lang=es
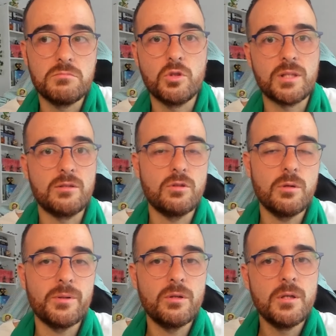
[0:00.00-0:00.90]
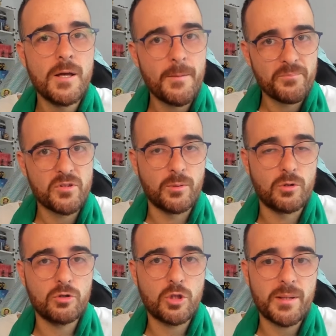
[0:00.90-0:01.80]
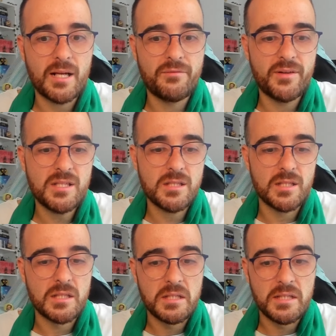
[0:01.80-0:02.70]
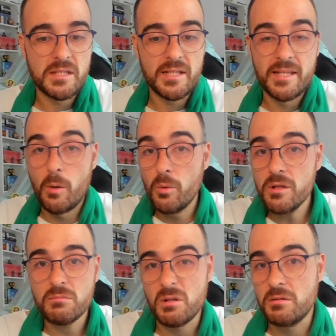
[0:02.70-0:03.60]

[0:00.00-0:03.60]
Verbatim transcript: no tanto, ¿no? Pero sobre todo Tropical Freeze y, el de Wii,